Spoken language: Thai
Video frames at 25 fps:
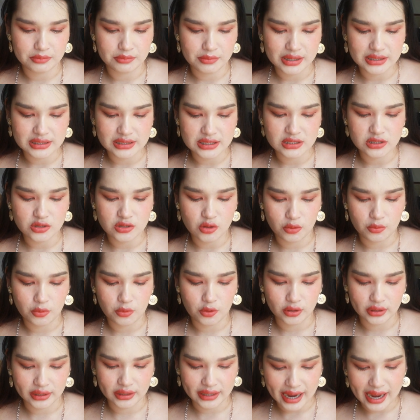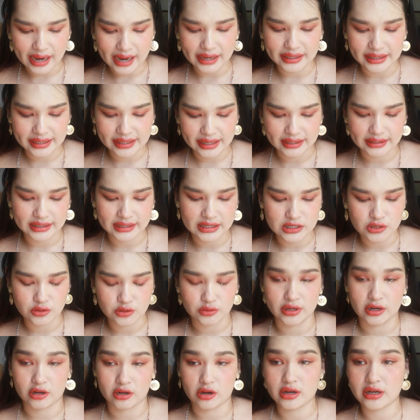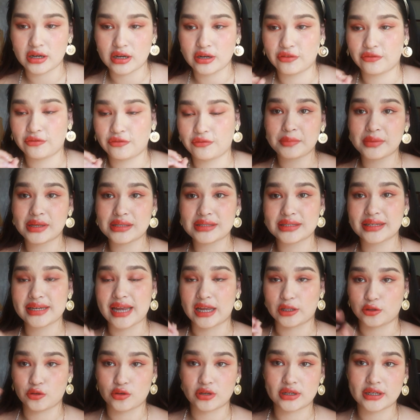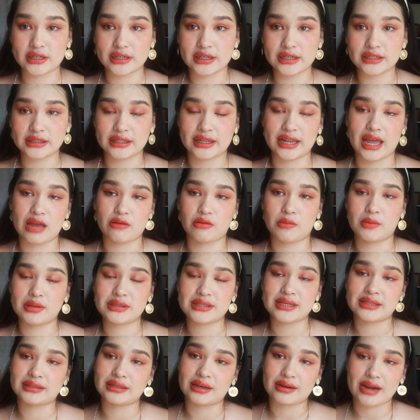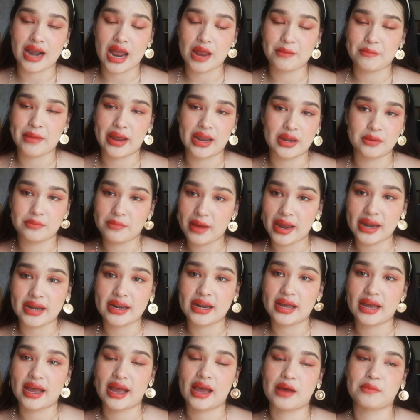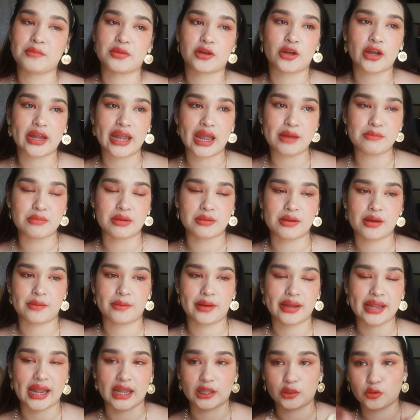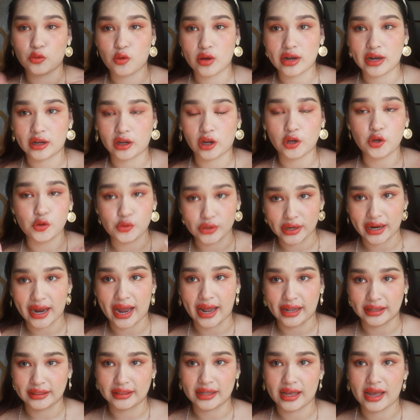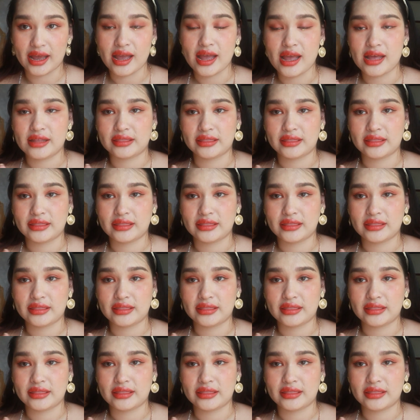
มันจะส่งผลข้างเคียงที่สุดเนี่ยก็คือกล้ามเนื้อจะขยายตัวขึ้นแต่ถามว่ามันจะอันตรายไหมไม่นะคะมันก็แค่เหมือนแบบขยายตัวแล้วก็อยู่อย่างนั้นนะ